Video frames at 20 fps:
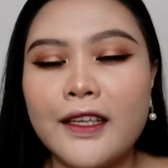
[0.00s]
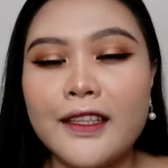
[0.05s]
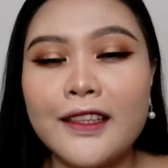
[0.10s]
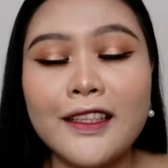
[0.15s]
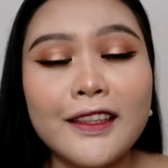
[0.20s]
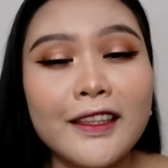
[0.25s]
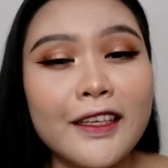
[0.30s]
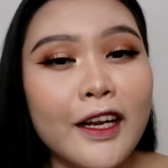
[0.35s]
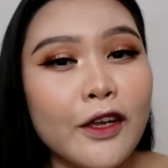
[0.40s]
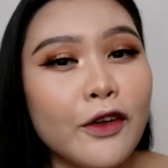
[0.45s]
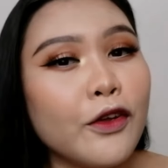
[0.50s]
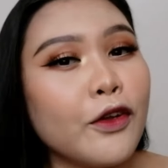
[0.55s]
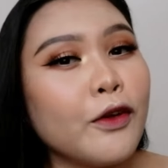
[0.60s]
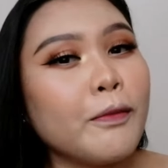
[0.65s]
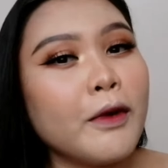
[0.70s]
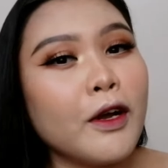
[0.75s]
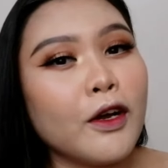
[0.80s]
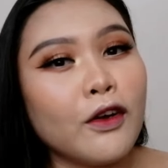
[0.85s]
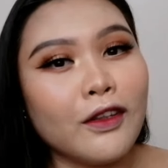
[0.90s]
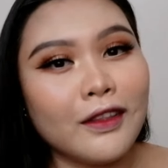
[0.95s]
Itatry ko
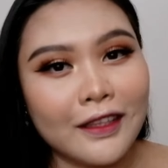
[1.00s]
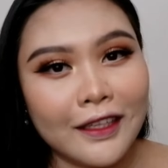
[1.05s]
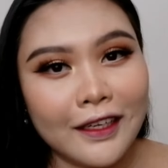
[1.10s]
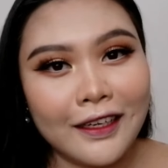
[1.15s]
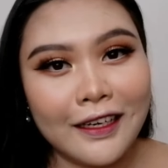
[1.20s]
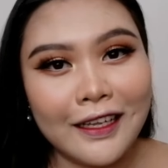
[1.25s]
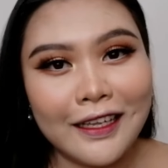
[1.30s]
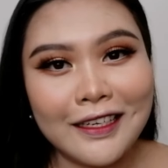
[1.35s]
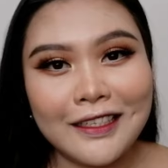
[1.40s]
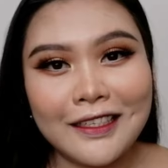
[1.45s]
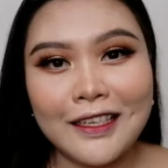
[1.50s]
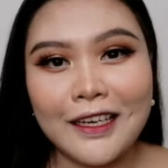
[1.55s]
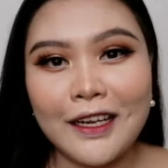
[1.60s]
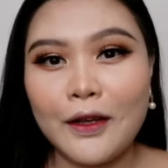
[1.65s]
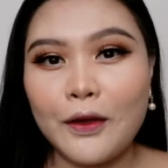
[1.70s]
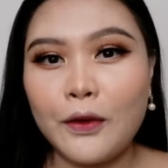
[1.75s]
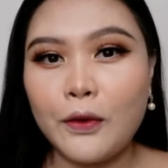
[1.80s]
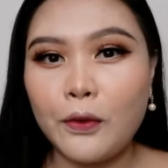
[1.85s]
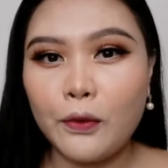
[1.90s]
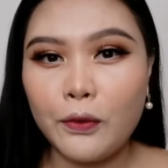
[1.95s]
yung mga contact lens
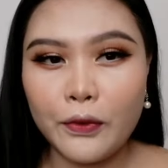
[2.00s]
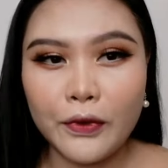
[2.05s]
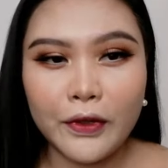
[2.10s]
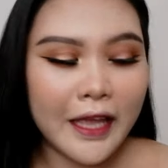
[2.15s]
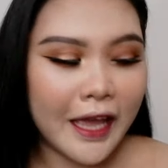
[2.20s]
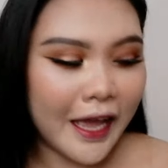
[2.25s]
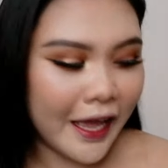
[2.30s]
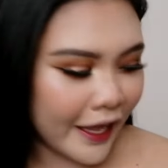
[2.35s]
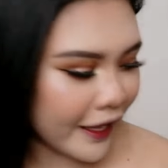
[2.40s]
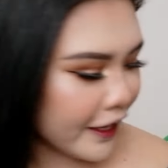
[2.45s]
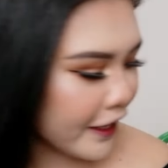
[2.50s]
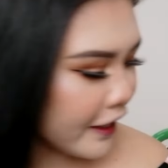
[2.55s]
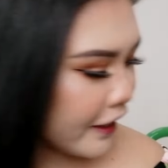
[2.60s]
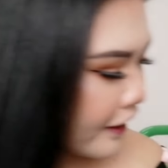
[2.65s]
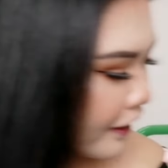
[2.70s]
ng Uyay.